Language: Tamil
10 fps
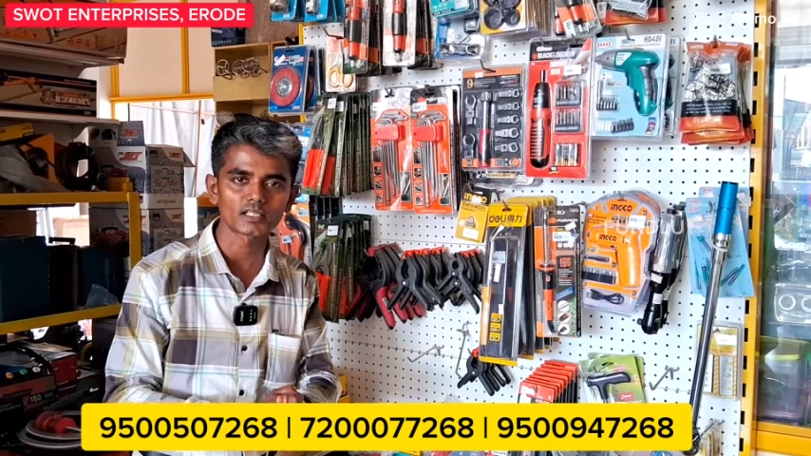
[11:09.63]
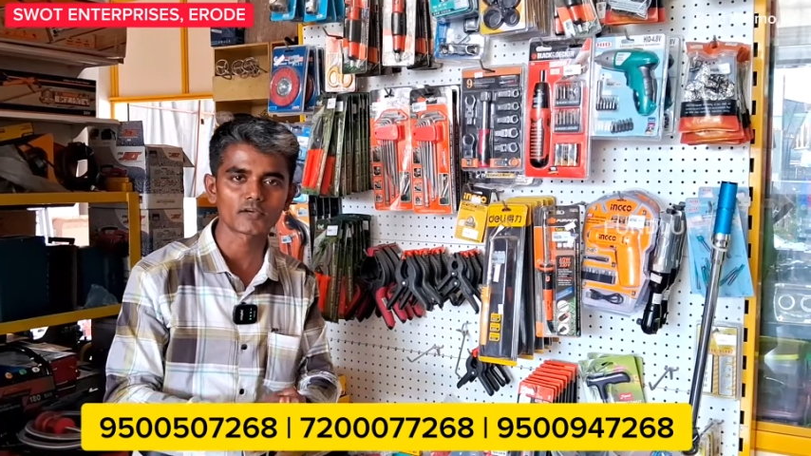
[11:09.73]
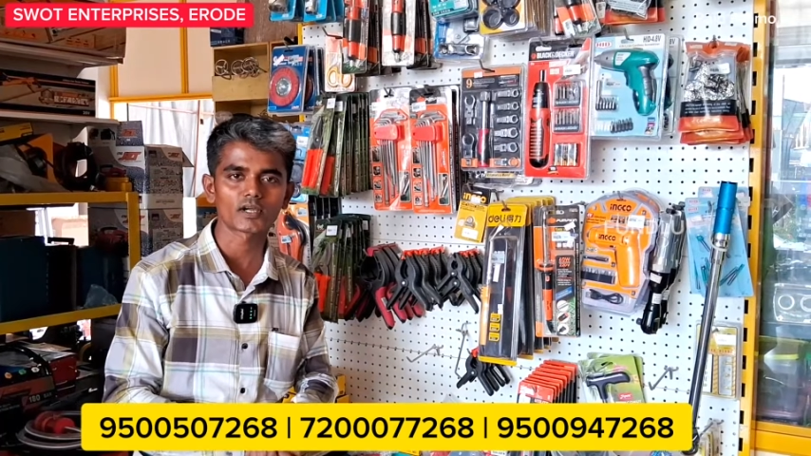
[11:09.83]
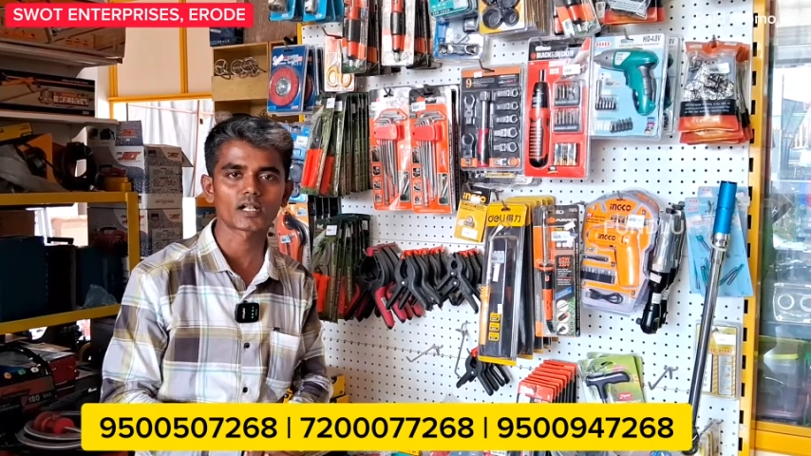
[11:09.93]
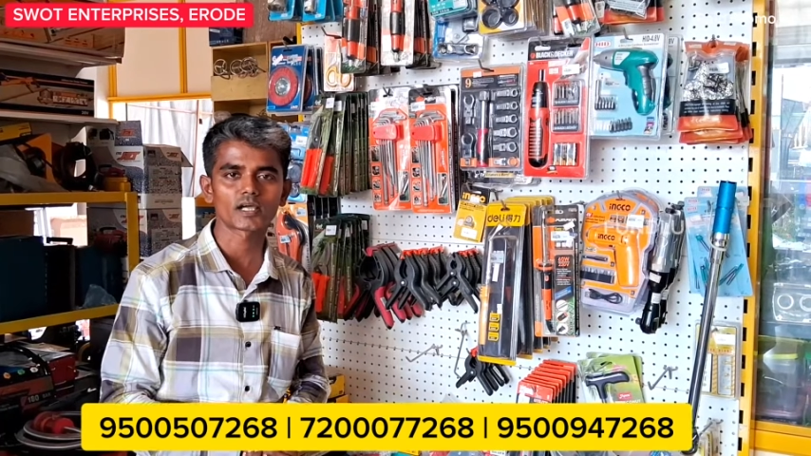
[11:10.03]

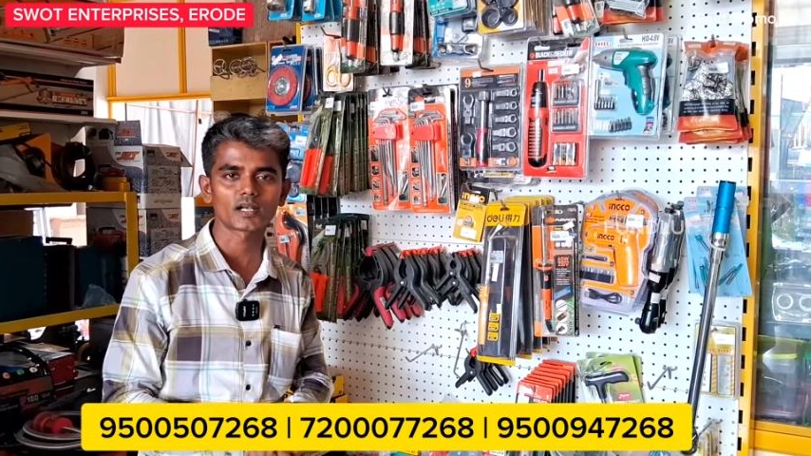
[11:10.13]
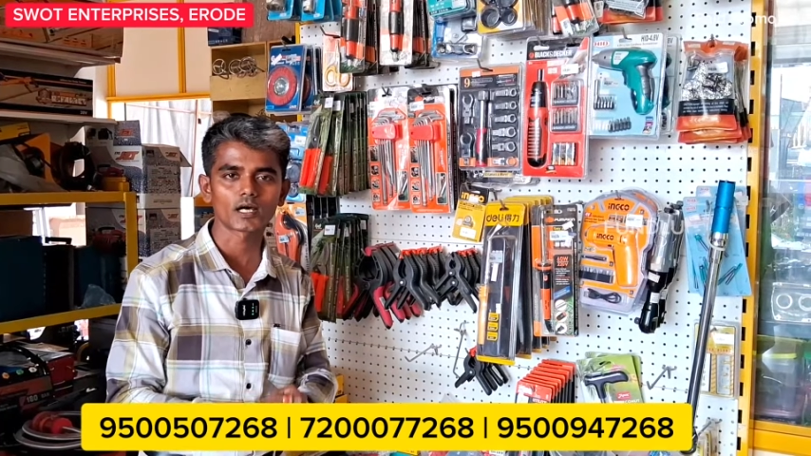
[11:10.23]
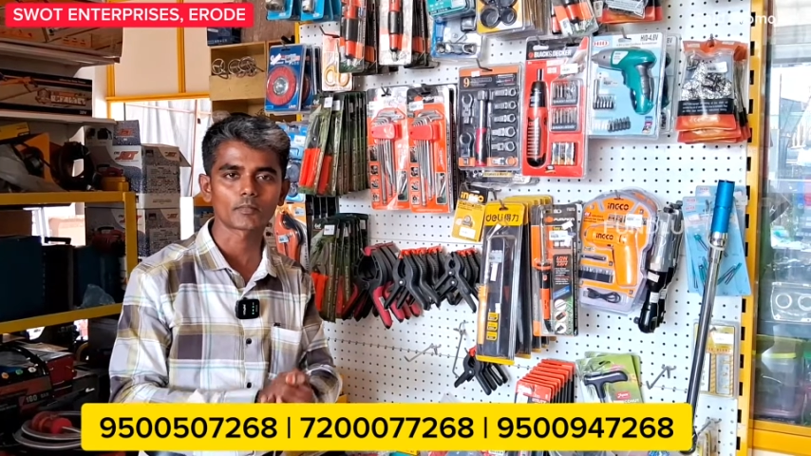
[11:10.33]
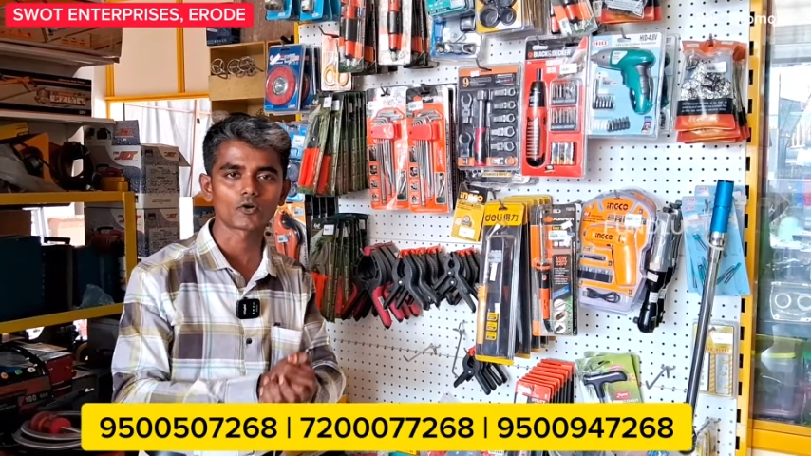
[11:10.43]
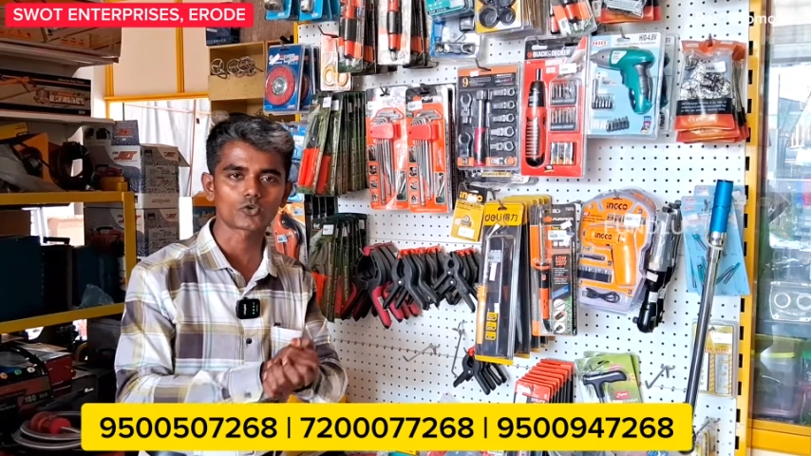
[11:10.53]
தேவையான எல்லா
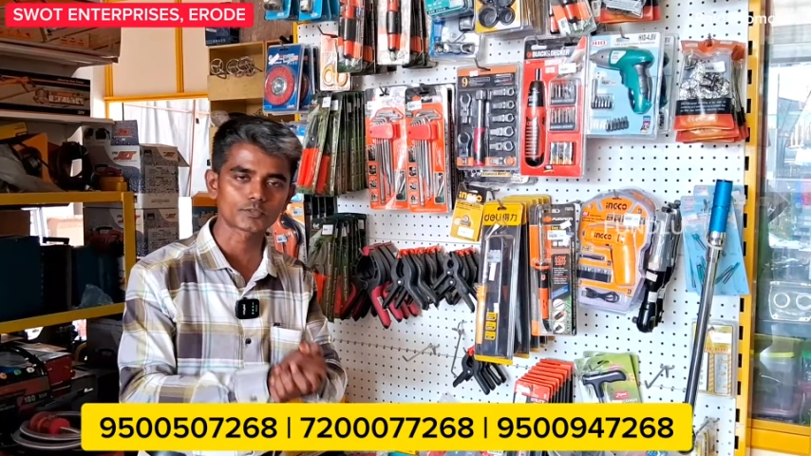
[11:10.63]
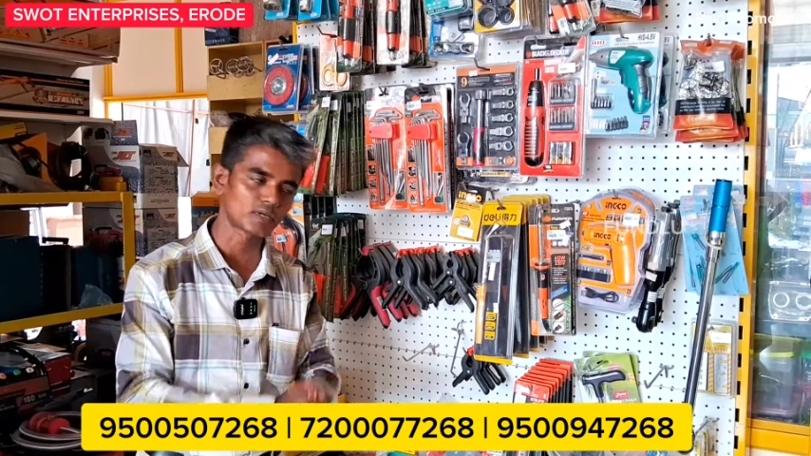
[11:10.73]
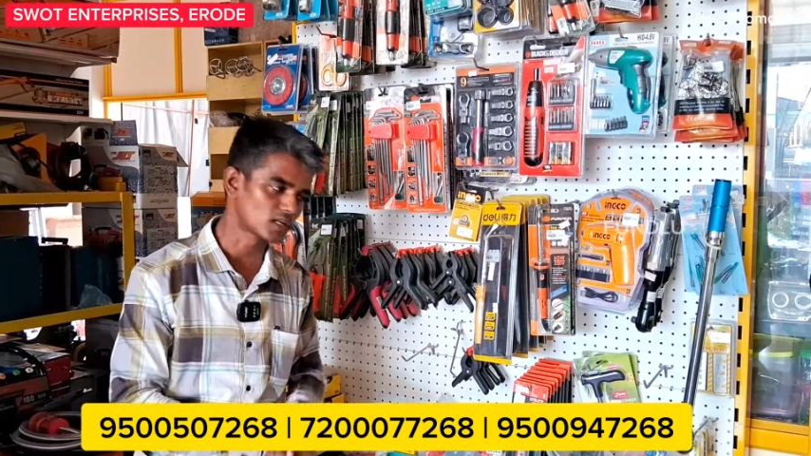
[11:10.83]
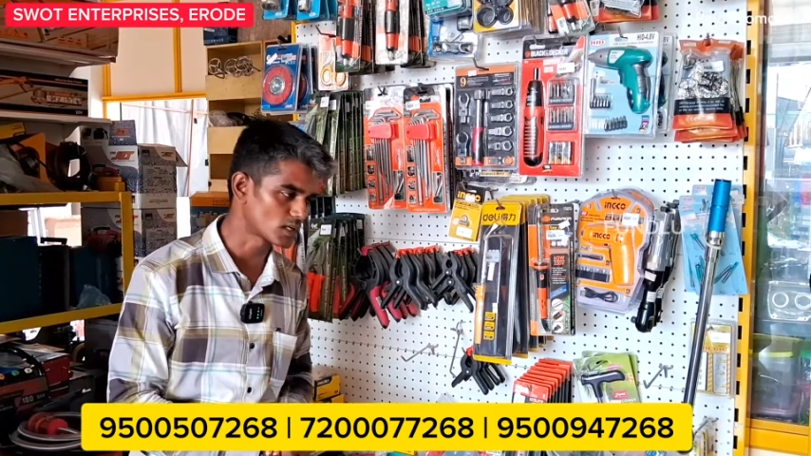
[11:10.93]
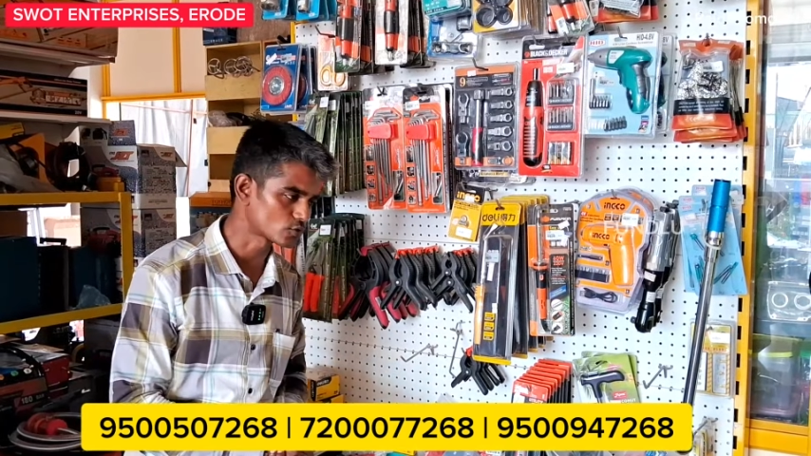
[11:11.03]
பவர் டூல்ஸுமே
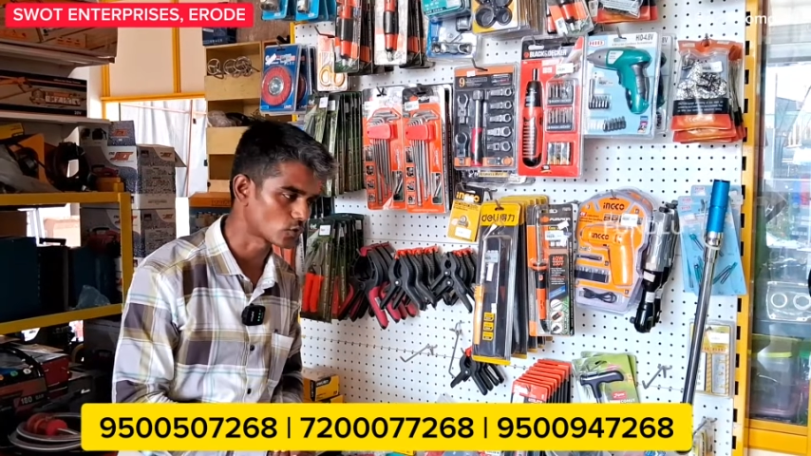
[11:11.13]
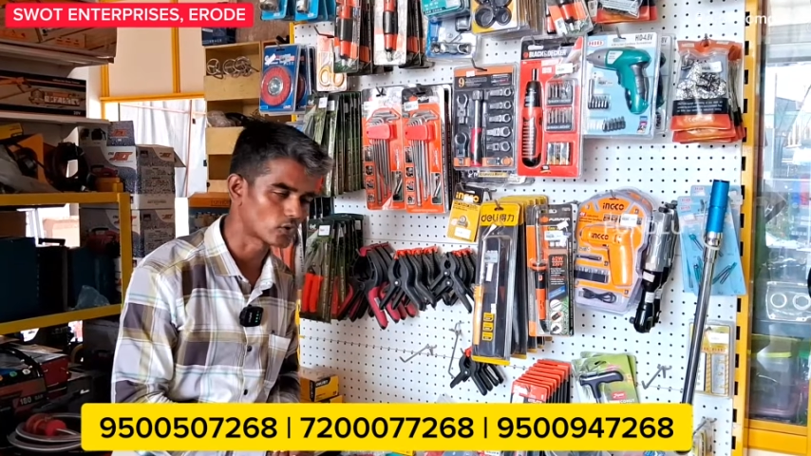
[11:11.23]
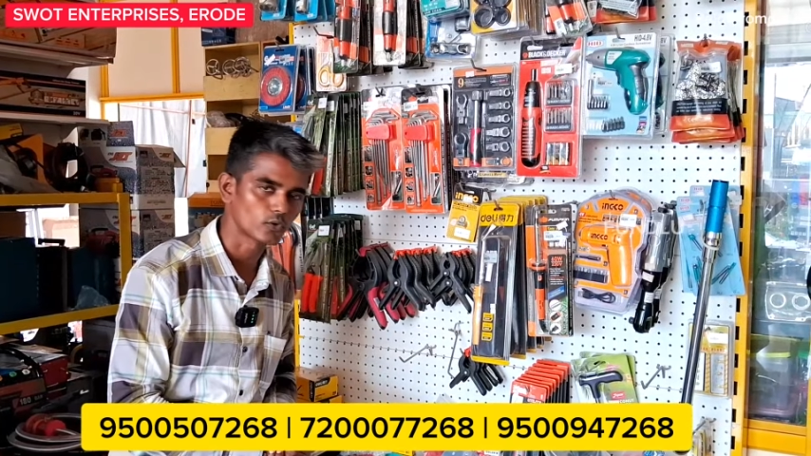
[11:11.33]
இருக்குங்க ஸோ